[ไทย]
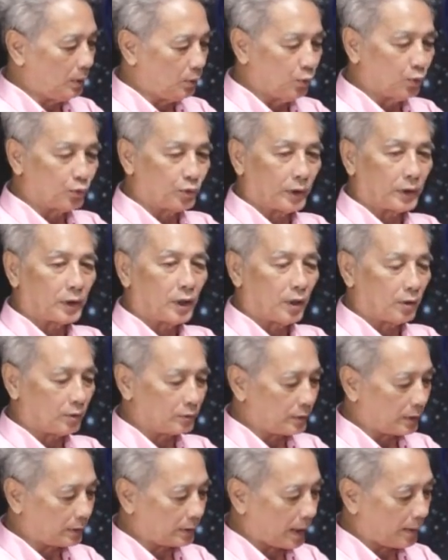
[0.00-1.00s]
ลูกศิษย์ก็
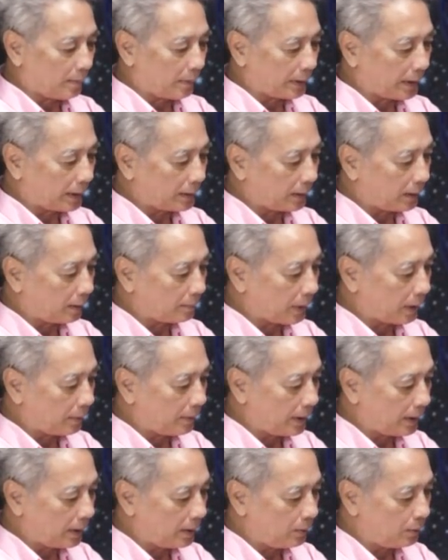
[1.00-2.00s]
ตอาตังมายัดใส่กระเป๋า
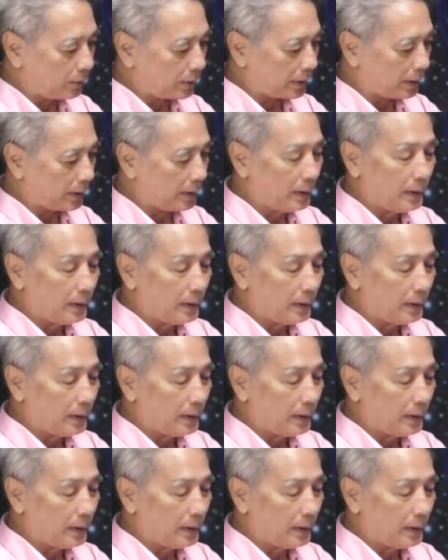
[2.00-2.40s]
ให้โอเค